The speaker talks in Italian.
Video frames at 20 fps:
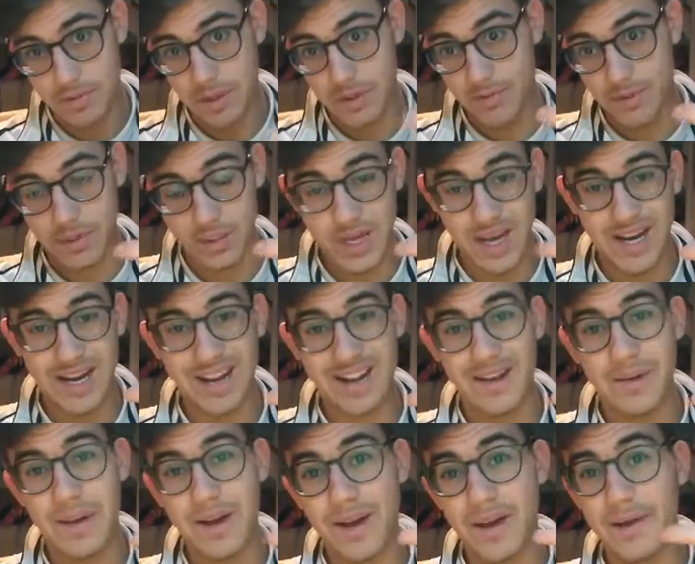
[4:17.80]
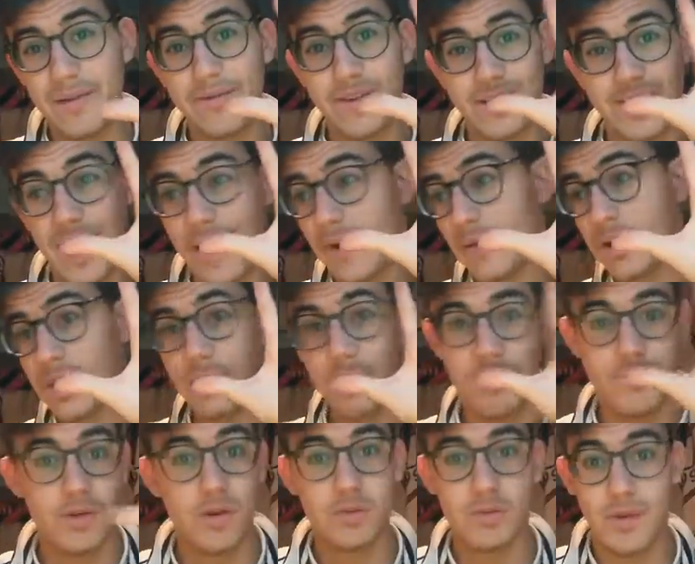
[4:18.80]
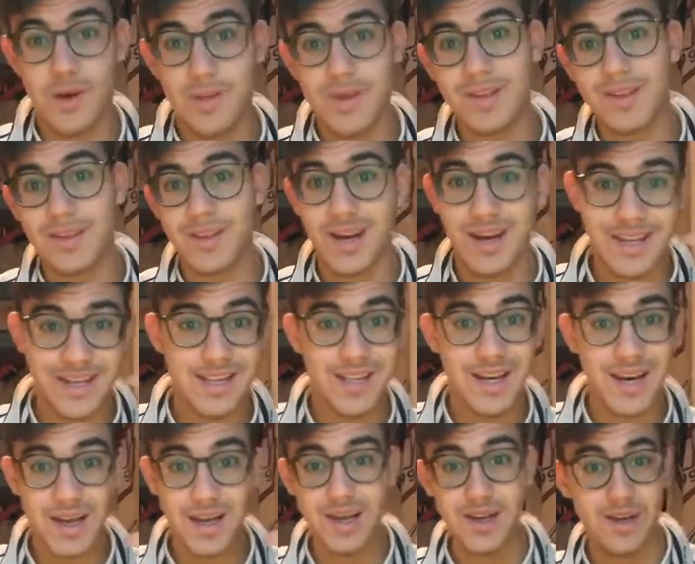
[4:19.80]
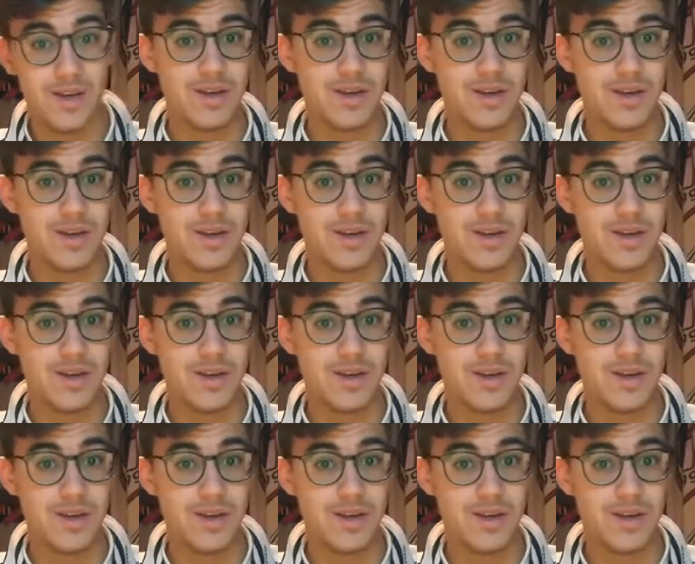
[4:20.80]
perché facciamo, facciamo, oggi abbiamo fatto veramente da ridere,